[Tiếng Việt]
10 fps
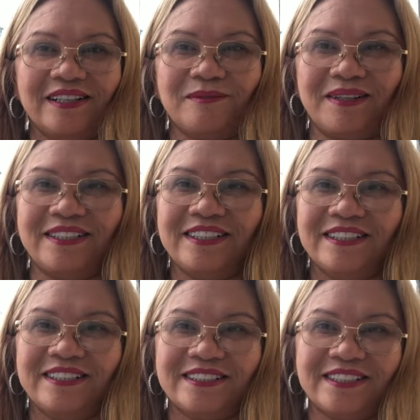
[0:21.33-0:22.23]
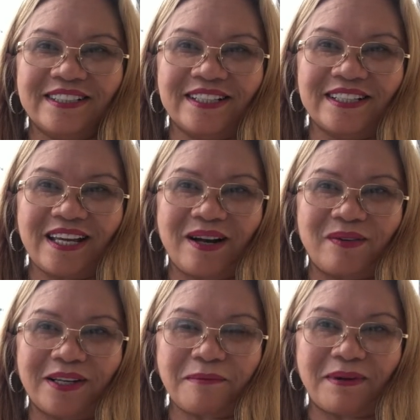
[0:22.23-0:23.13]
Ngọc Ánh xin kính
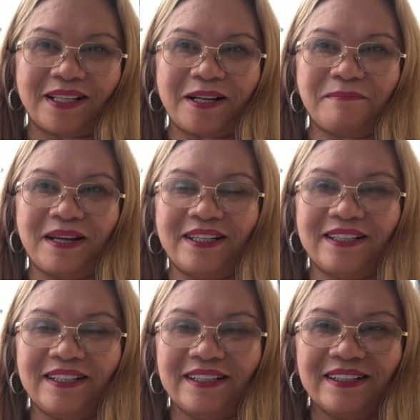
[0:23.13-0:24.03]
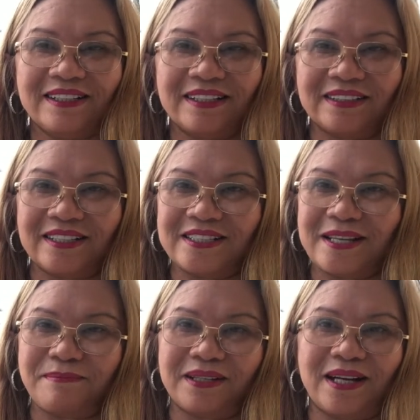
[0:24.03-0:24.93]
chào các bạn thân mến đang đến
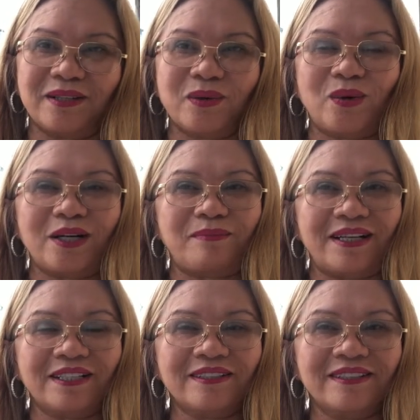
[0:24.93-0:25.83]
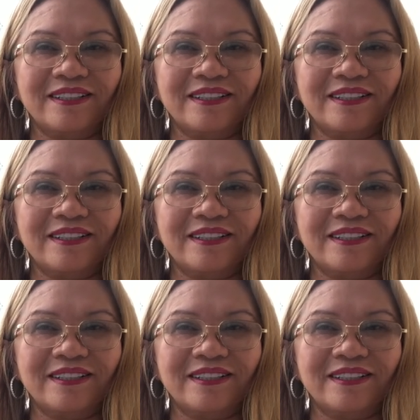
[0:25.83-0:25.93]
xem kênh của Ngọc Ánh